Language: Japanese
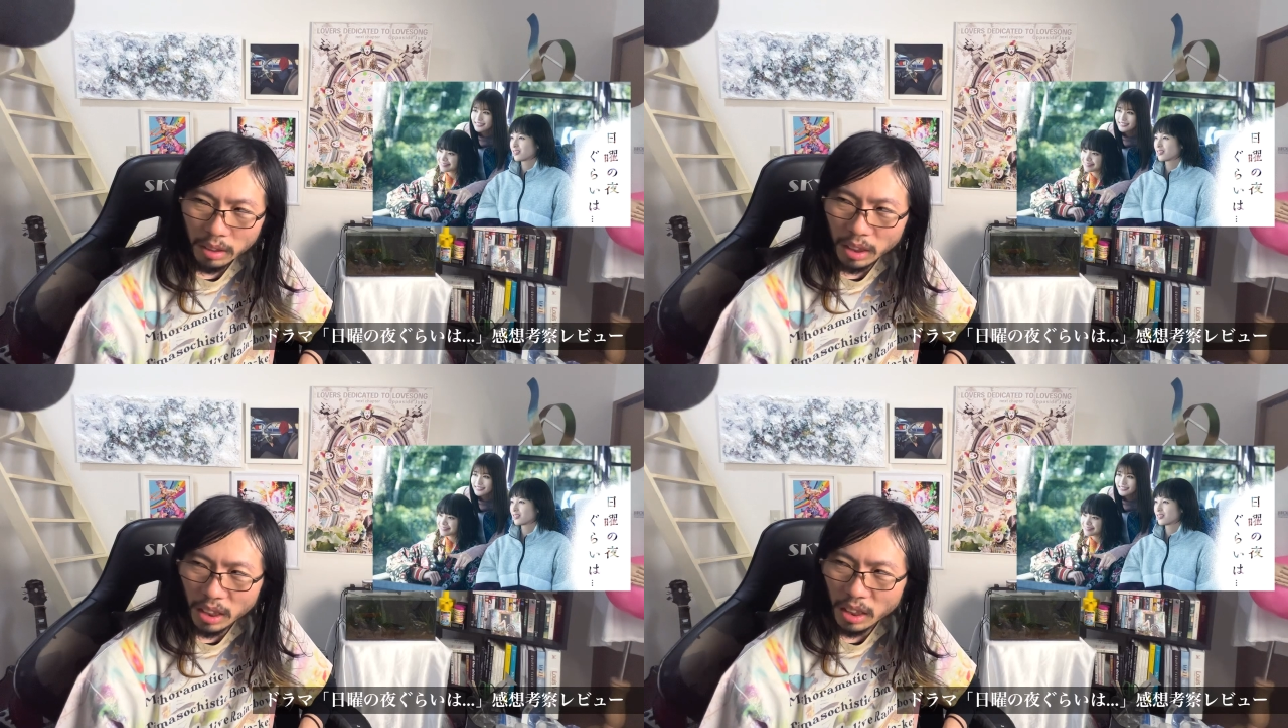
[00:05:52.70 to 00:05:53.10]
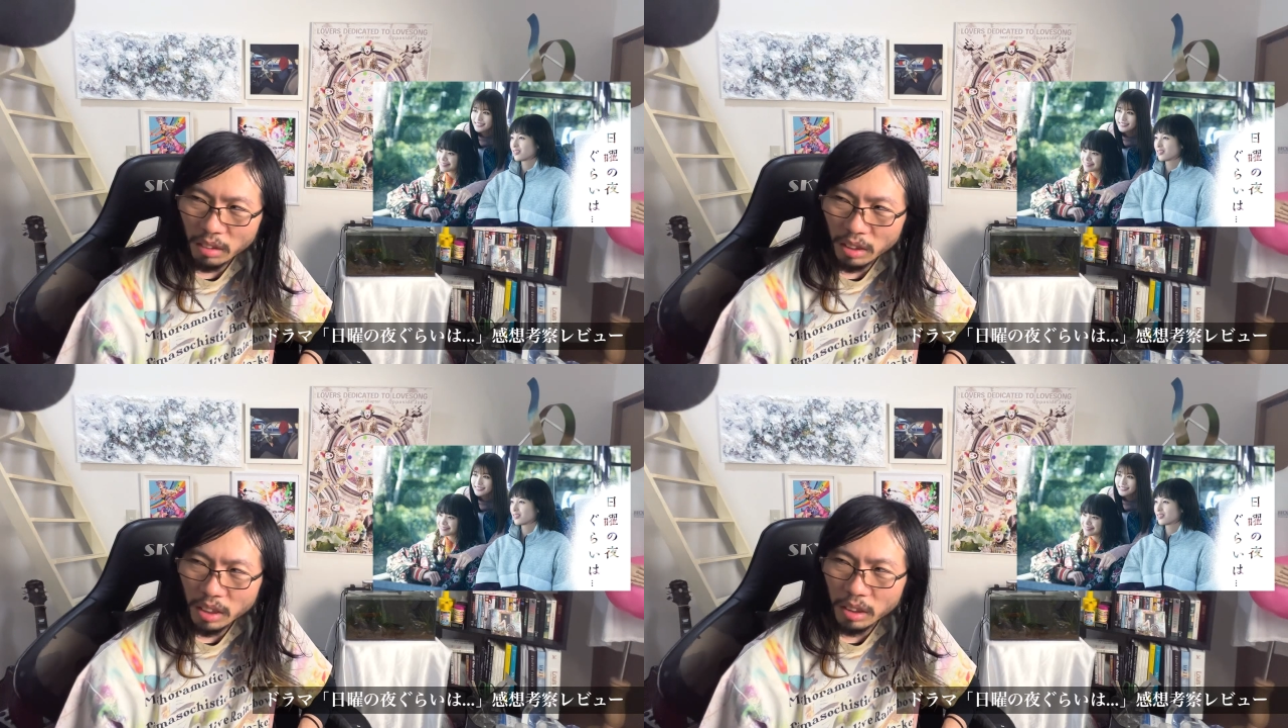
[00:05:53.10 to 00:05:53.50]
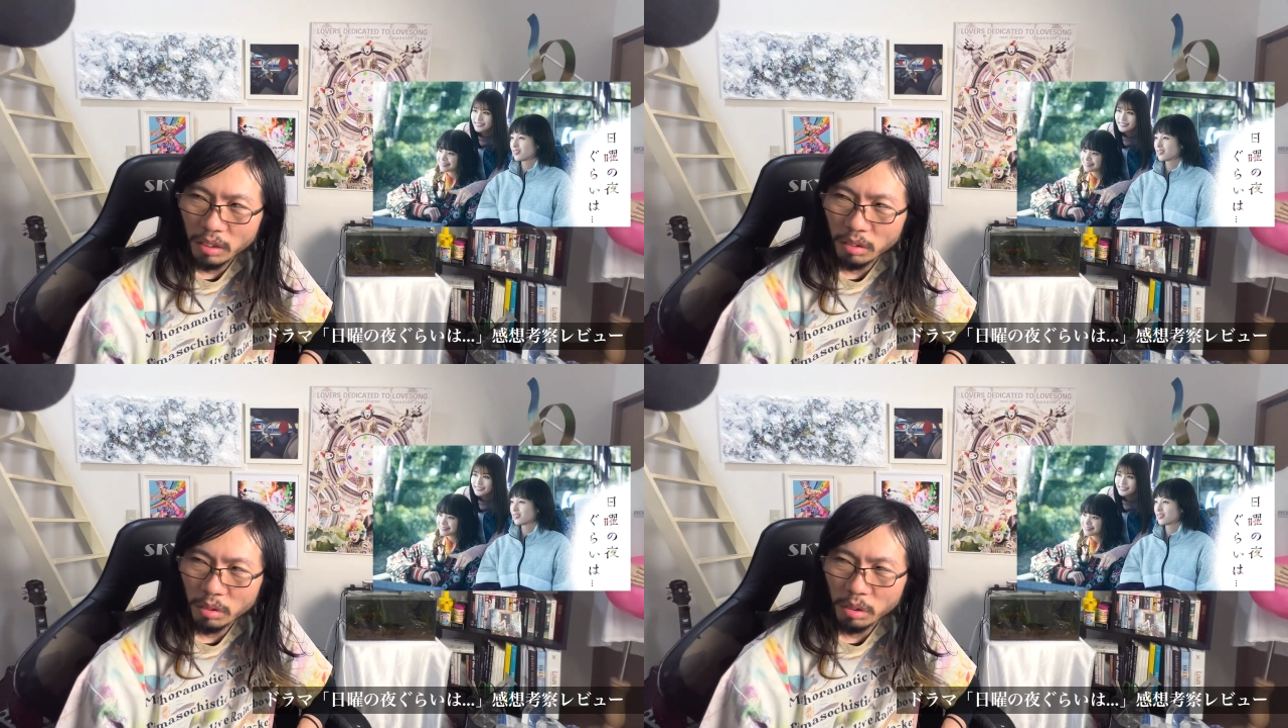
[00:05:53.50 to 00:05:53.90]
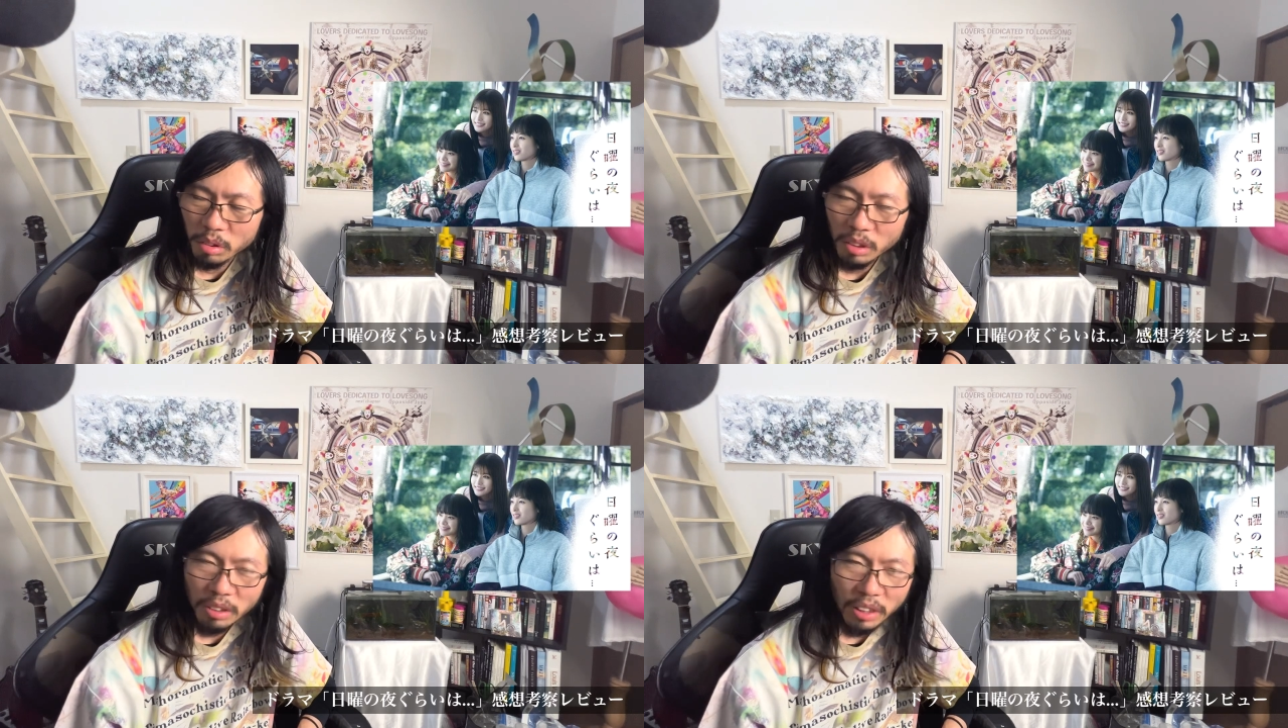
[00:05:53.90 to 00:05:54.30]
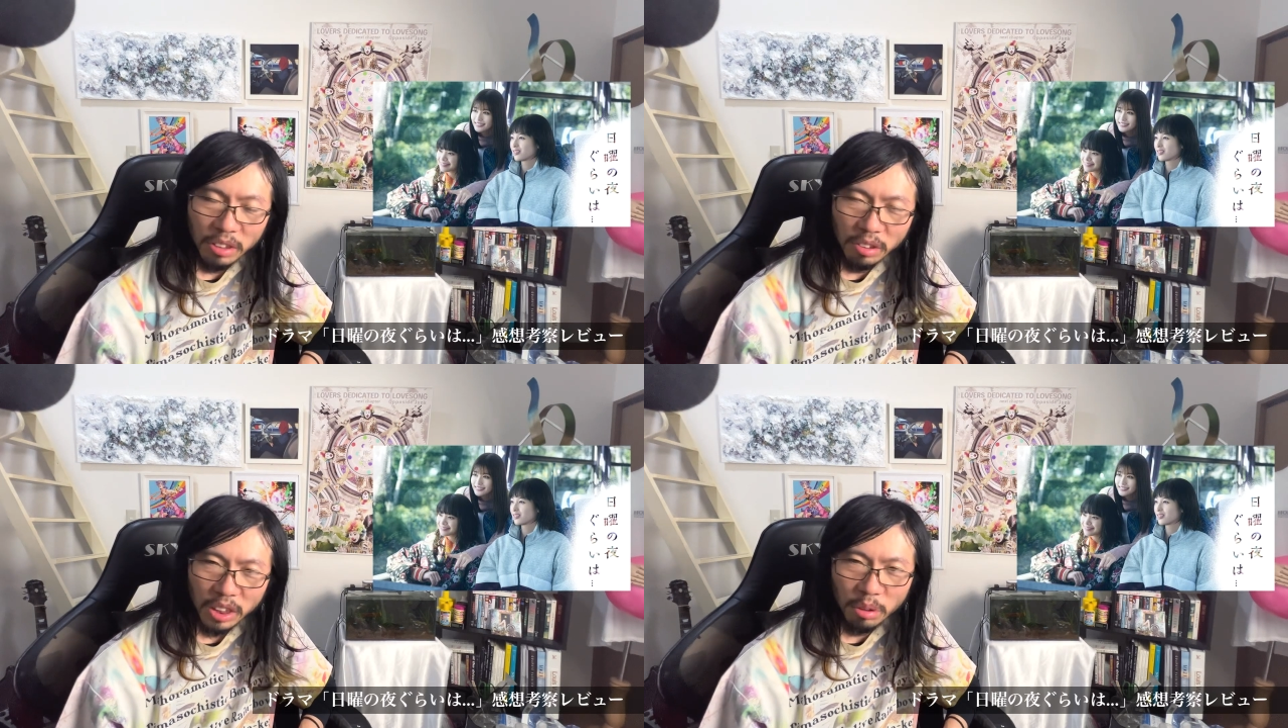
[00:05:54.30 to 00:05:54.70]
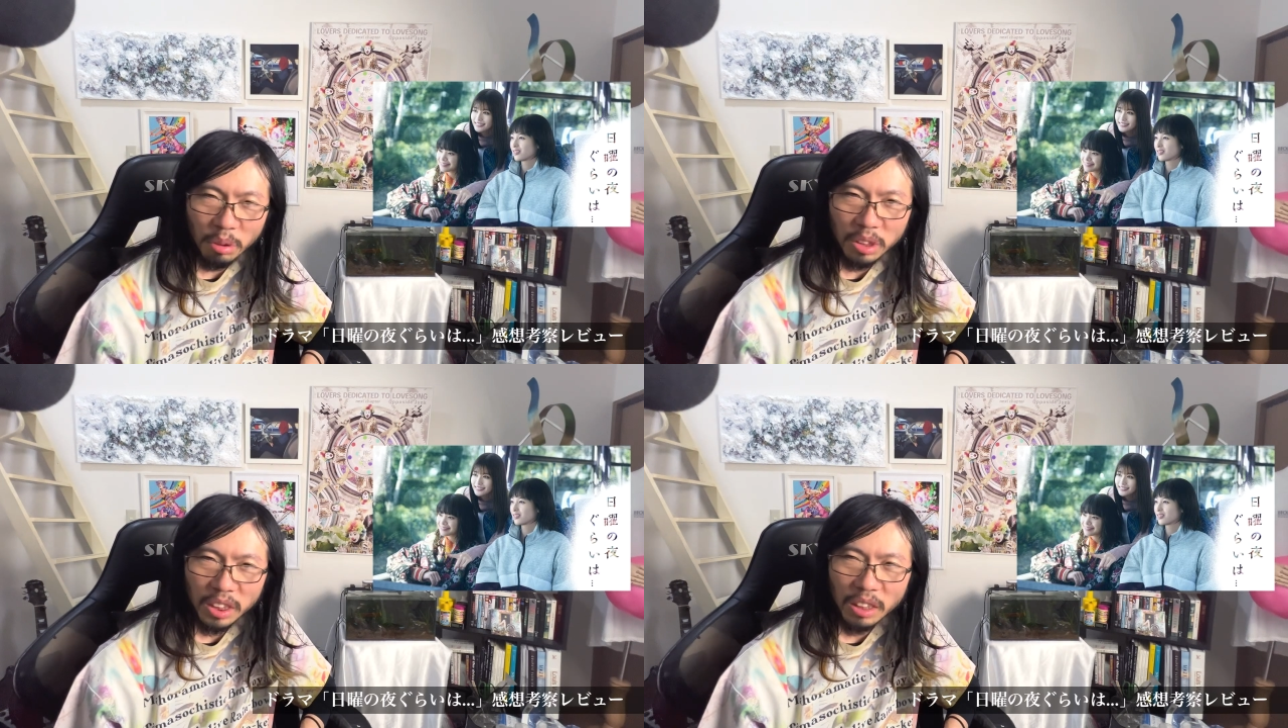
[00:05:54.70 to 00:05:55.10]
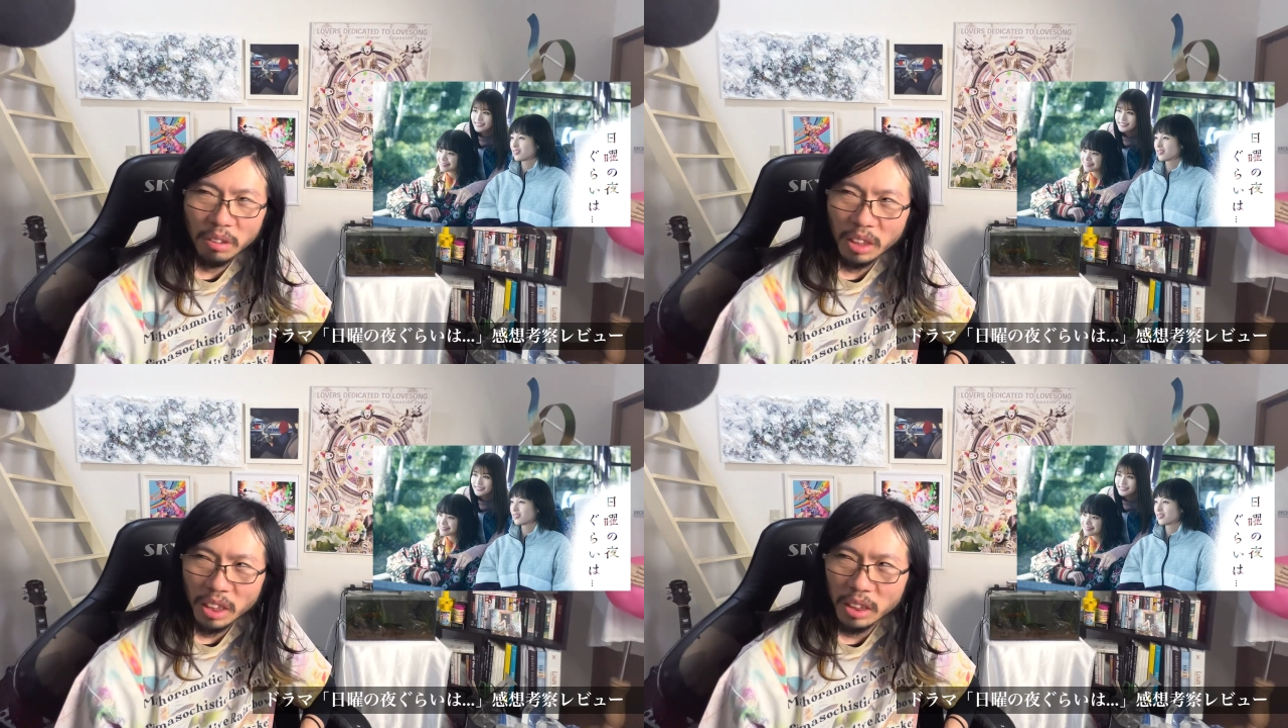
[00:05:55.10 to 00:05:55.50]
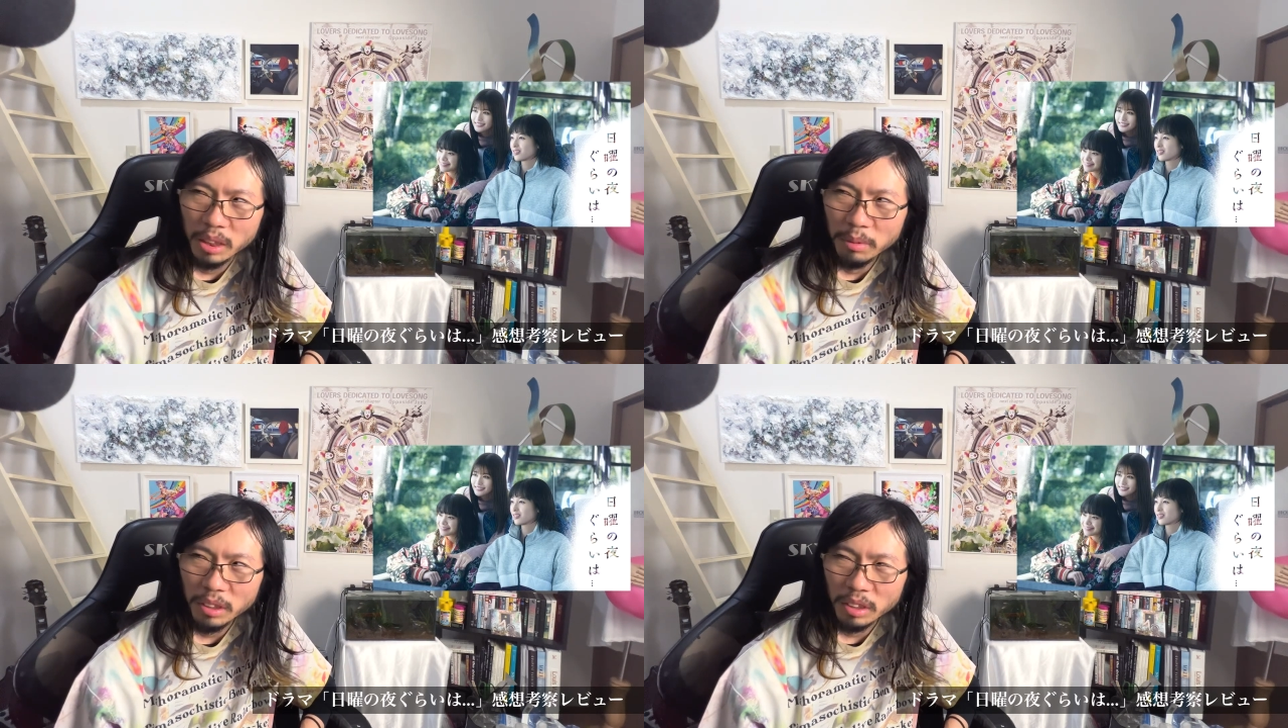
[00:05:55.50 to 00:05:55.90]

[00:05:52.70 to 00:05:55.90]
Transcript: 入れてくれっていうこと、それはその仕事しないといけない、自分、